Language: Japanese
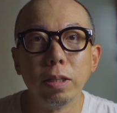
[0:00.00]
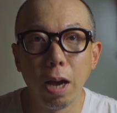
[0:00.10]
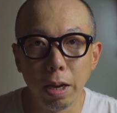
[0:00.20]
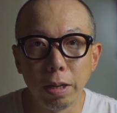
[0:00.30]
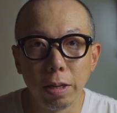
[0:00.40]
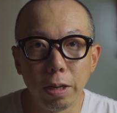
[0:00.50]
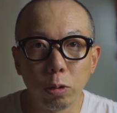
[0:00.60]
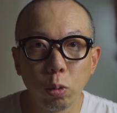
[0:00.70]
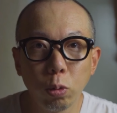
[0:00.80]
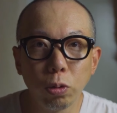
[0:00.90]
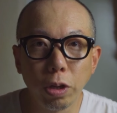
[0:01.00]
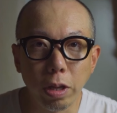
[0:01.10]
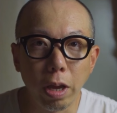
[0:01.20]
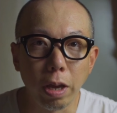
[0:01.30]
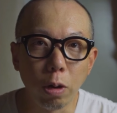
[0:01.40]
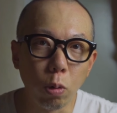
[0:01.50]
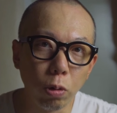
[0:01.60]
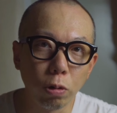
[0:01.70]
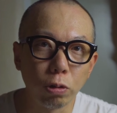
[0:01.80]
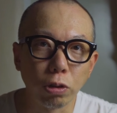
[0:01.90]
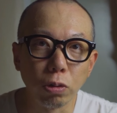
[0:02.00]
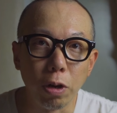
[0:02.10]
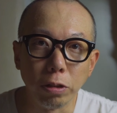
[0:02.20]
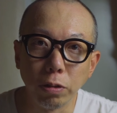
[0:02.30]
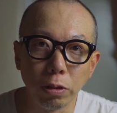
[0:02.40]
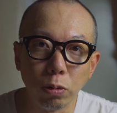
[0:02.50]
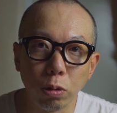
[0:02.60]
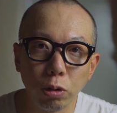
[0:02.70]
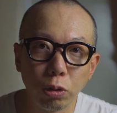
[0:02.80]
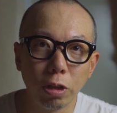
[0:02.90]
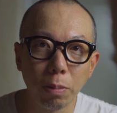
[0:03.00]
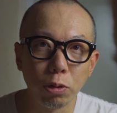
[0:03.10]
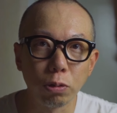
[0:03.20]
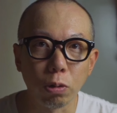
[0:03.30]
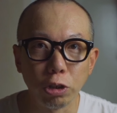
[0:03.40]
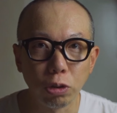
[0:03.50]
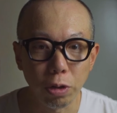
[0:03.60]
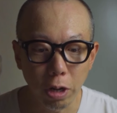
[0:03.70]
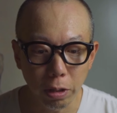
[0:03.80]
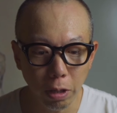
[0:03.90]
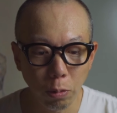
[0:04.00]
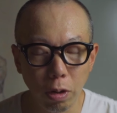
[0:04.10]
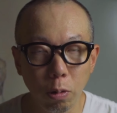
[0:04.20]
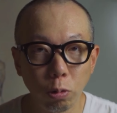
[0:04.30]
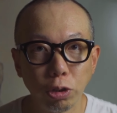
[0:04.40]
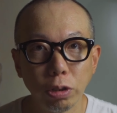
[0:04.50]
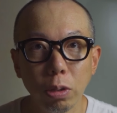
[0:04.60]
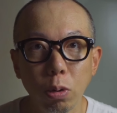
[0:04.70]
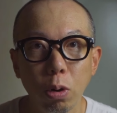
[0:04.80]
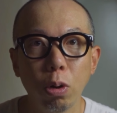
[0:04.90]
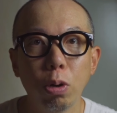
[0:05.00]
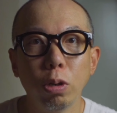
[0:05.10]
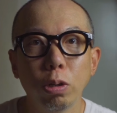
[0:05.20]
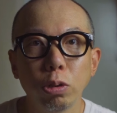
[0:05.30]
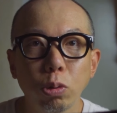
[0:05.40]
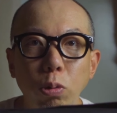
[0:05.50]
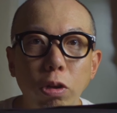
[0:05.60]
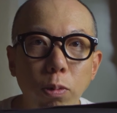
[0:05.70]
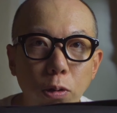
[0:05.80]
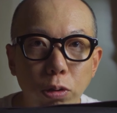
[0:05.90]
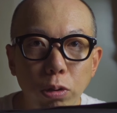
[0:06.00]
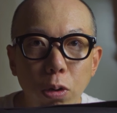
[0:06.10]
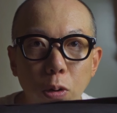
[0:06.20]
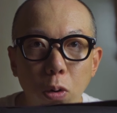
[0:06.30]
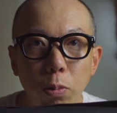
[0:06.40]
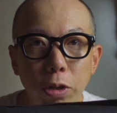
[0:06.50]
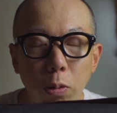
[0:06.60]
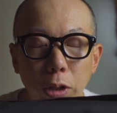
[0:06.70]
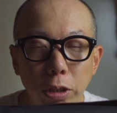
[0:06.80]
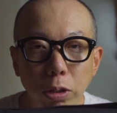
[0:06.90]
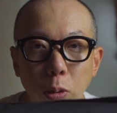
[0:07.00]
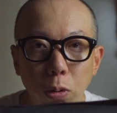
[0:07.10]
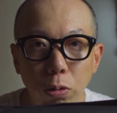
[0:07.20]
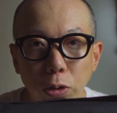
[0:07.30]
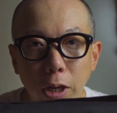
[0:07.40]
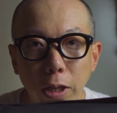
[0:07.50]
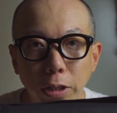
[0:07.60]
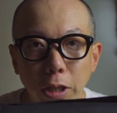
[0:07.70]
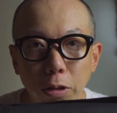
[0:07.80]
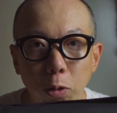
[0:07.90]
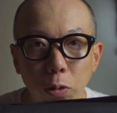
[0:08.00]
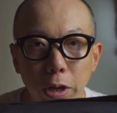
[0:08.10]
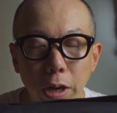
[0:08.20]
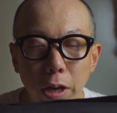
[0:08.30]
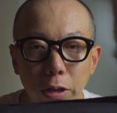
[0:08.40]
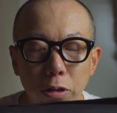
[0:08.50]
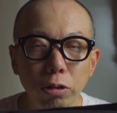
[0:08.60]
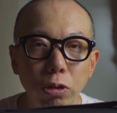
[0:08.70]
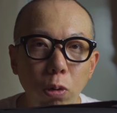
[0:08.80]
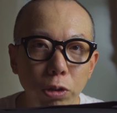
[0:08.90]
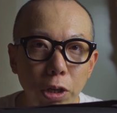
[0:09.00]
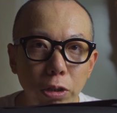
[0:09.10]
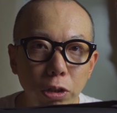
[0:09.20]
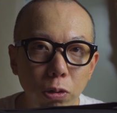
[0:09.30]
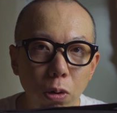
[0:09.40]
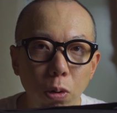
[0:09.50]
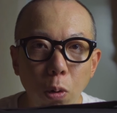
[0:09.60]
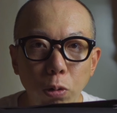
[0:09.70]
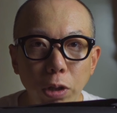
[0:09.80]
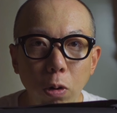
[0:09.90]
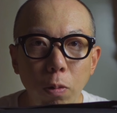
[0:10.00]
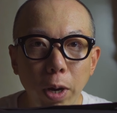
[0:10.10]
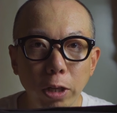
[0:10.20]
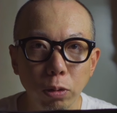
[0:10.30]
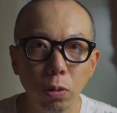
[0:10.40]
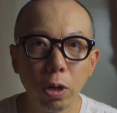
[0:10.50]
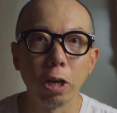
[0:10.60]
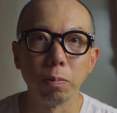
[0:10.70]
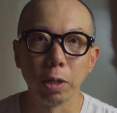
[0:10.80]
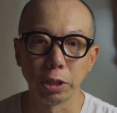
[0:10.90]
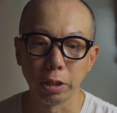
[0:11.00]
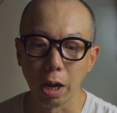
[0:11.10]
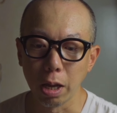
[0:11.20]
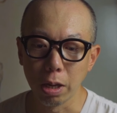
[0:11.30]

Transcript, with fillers: はい、えー、ということでね GODOX の SL60W と一緒に買ったのがこちらのソフトボックスこれもね、同じゴドックスから出しているもので、95センチのオクタゴンバージョンを買いました。